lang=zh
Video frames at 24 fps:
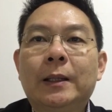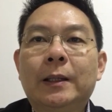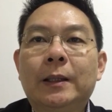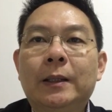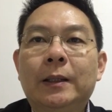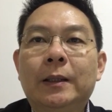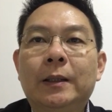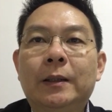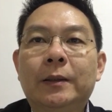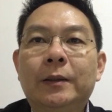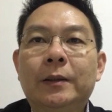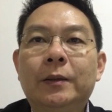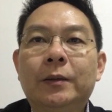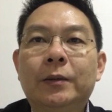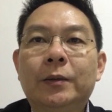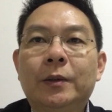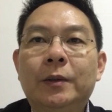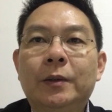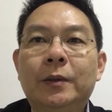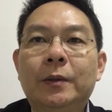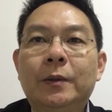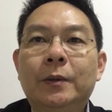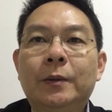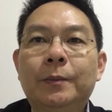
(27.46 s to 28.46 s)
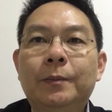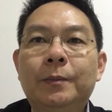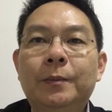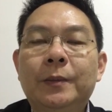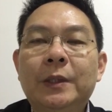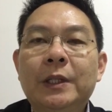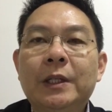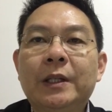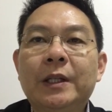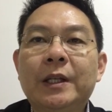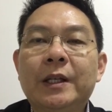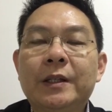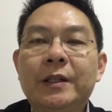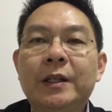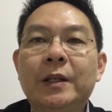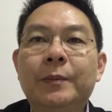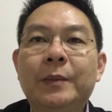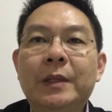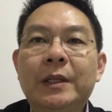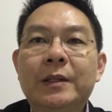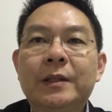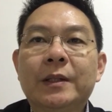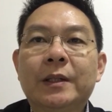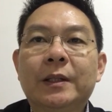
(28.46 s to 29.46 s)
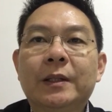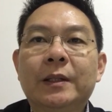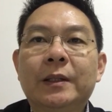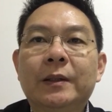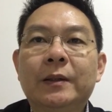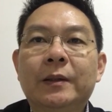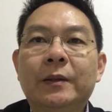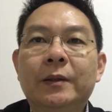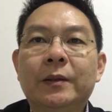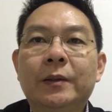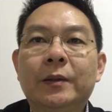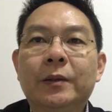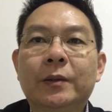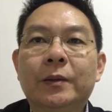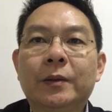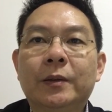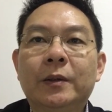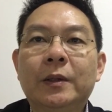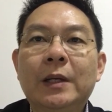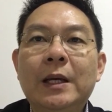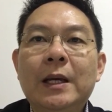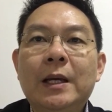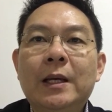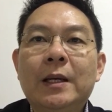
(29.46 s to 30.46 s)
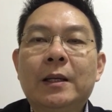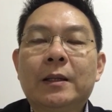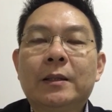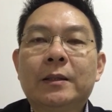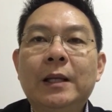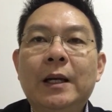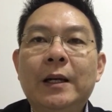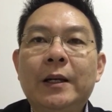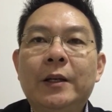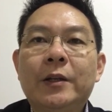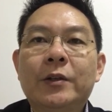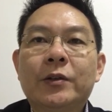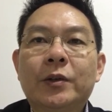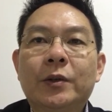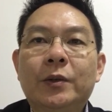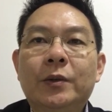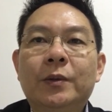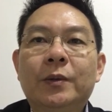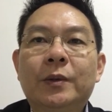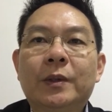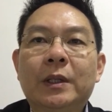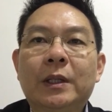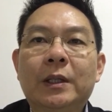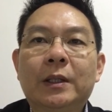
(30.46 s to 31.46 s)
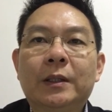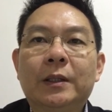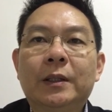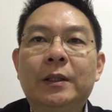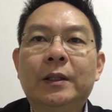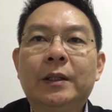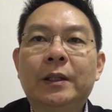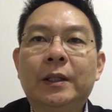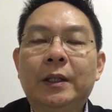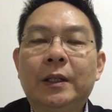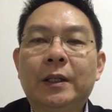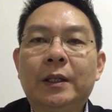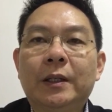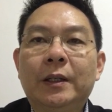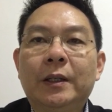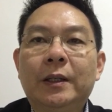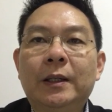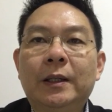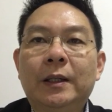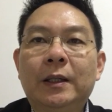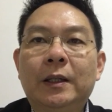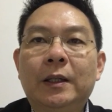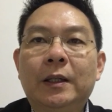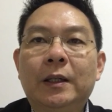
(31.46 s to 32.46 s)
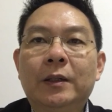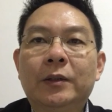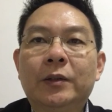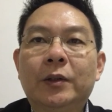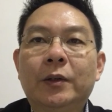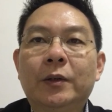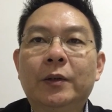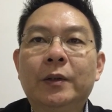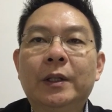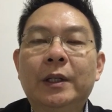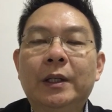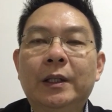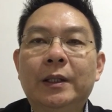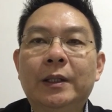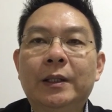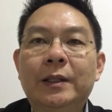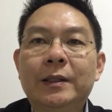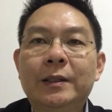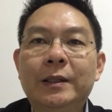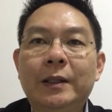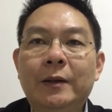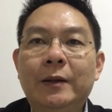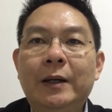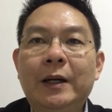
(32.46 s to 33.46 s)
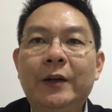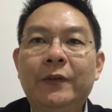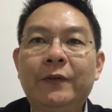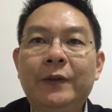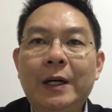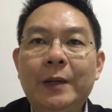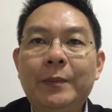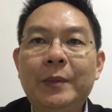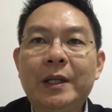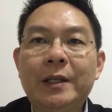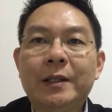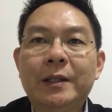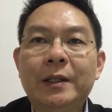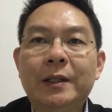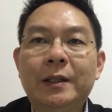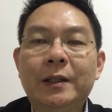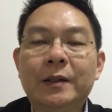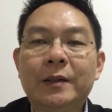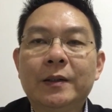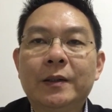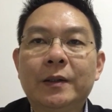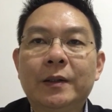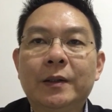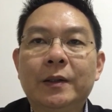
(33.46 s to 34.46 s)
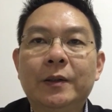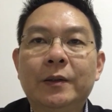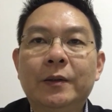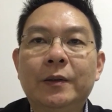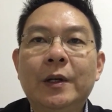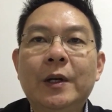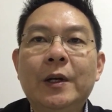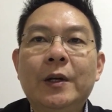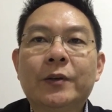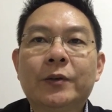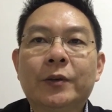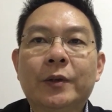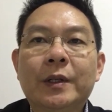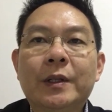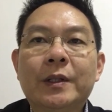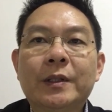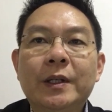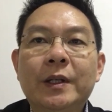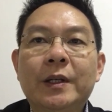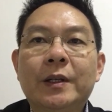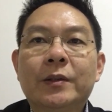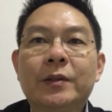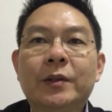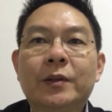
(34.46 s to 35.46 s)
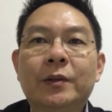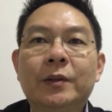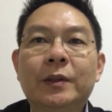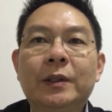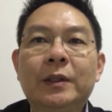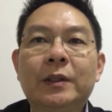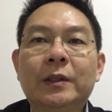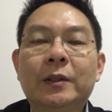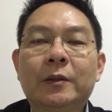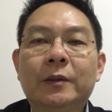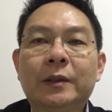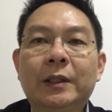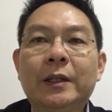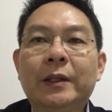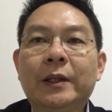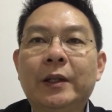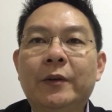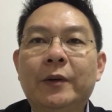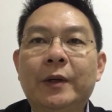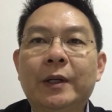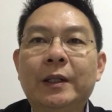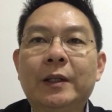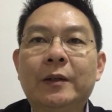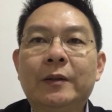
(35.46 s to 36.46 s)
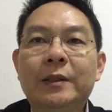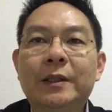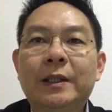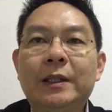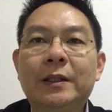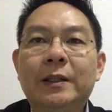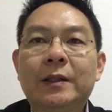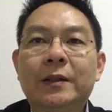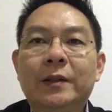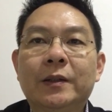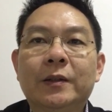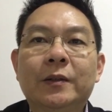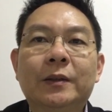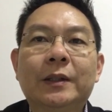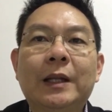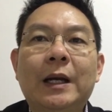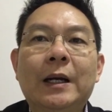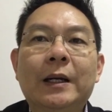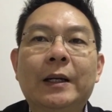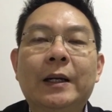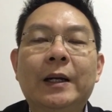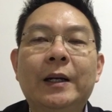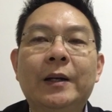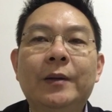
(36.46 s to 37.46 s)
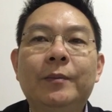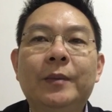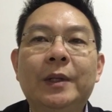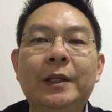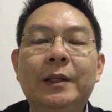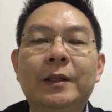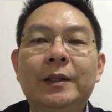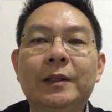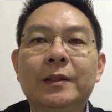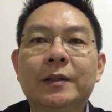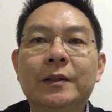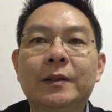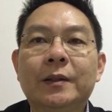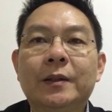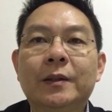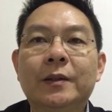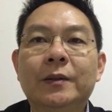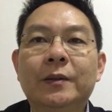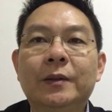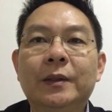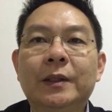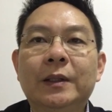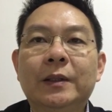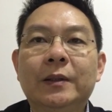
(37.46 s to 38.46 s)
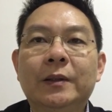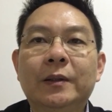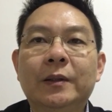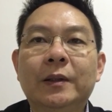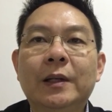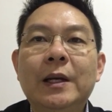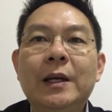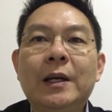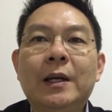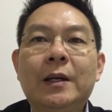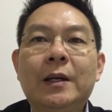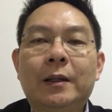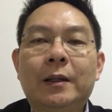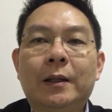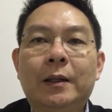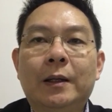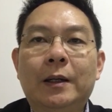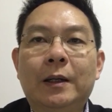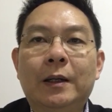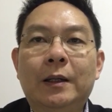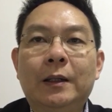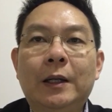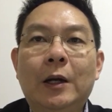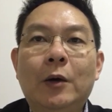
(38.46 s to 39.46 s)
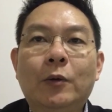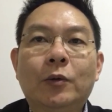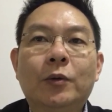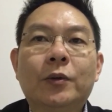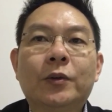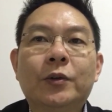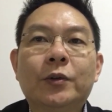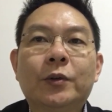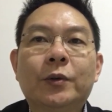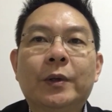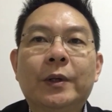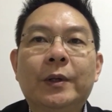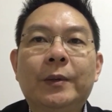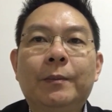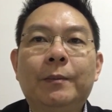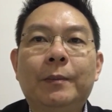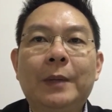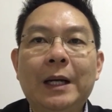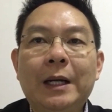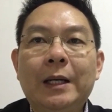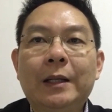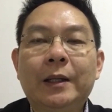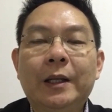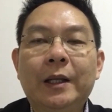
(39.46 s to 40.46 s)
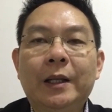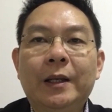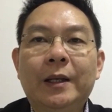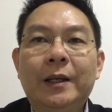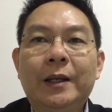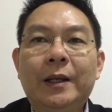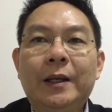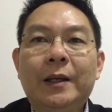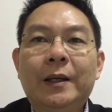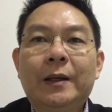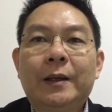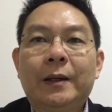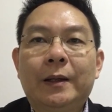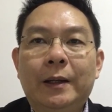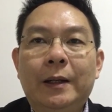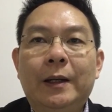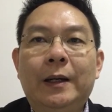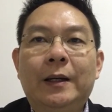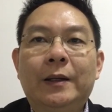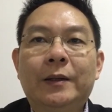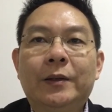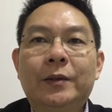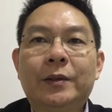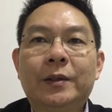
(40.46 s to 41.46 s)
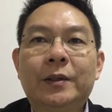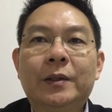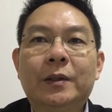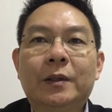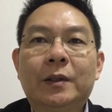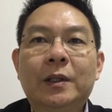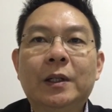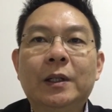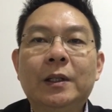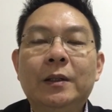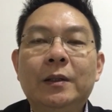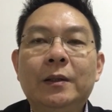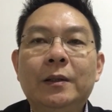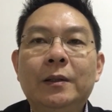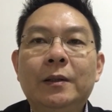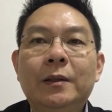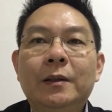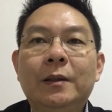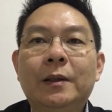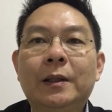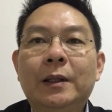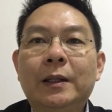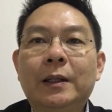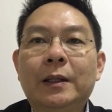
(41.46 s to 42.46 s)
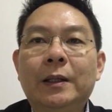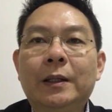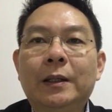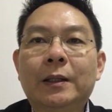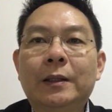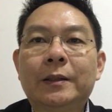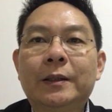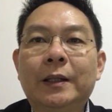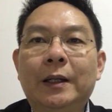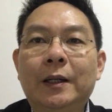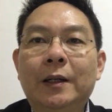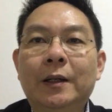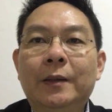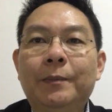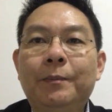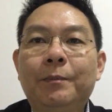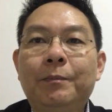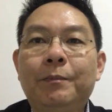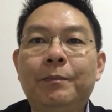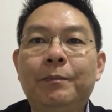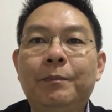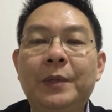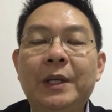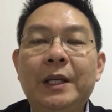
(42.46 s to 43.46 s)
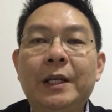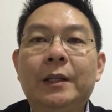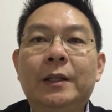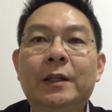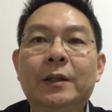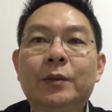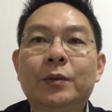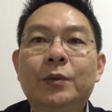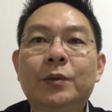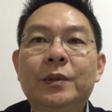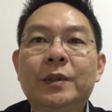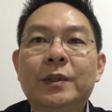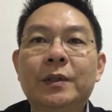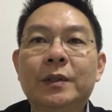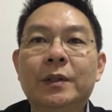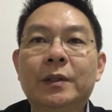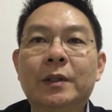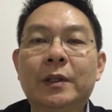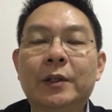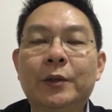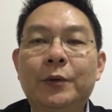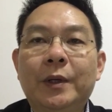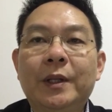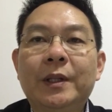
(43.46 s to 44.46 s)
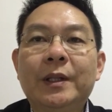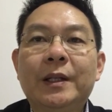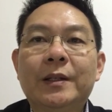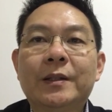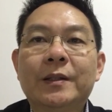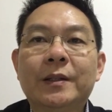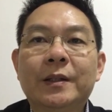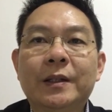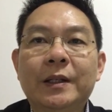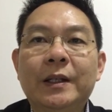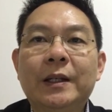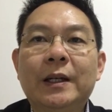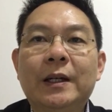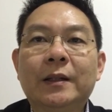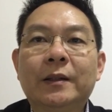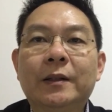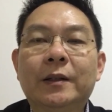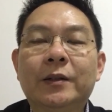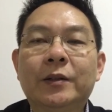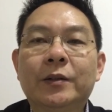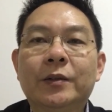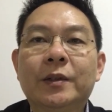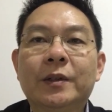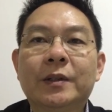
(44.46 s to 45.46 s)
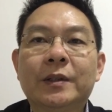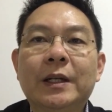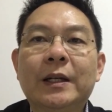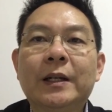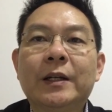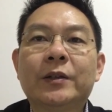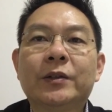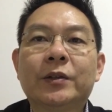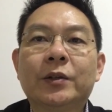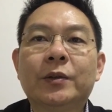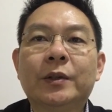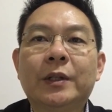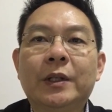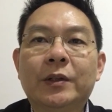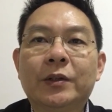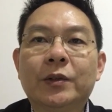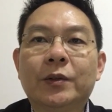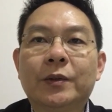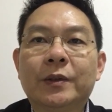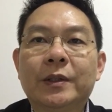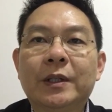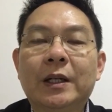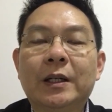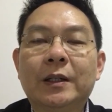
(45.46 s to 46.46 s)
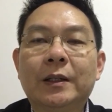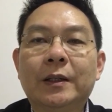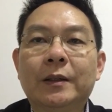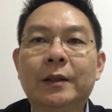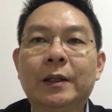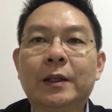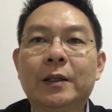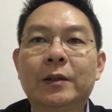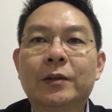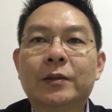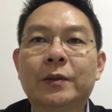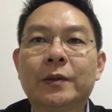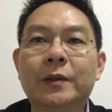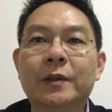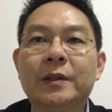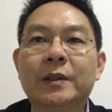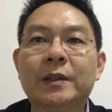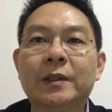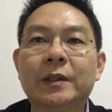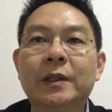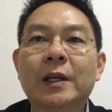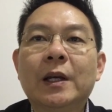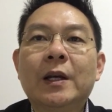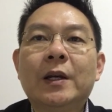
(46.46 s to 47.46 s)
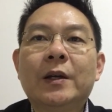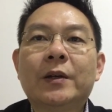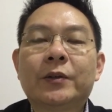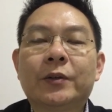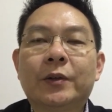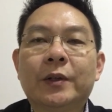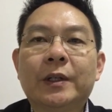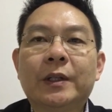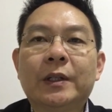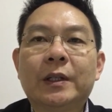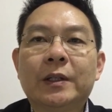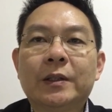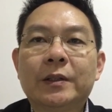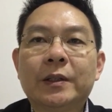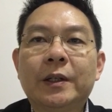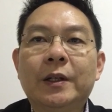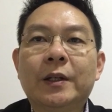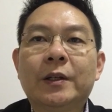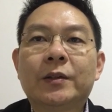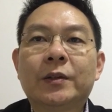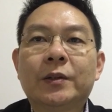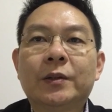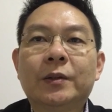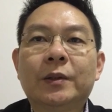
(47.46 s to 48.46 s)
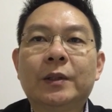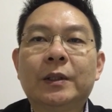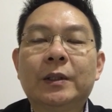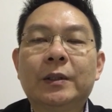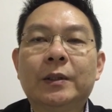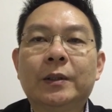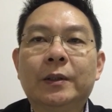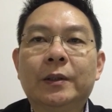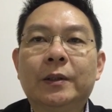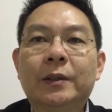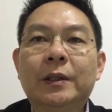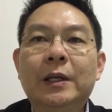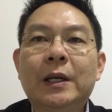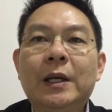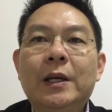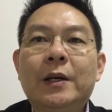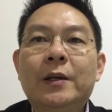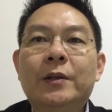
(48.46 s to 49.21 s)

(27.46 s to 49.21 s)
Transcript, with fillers: 呃，就是说这个体系本身呢，和就是说上一周可能你啊、呃，从你的小孩发脾气的时候，所以这一周呢，和当你回到家的时候，打开门的时候呢，和呃，老公就会骂你。 啊，就是跟呃讲笔的故事的原理是一样的，就是上一周你种下了那个种子，所以呢这一周呢和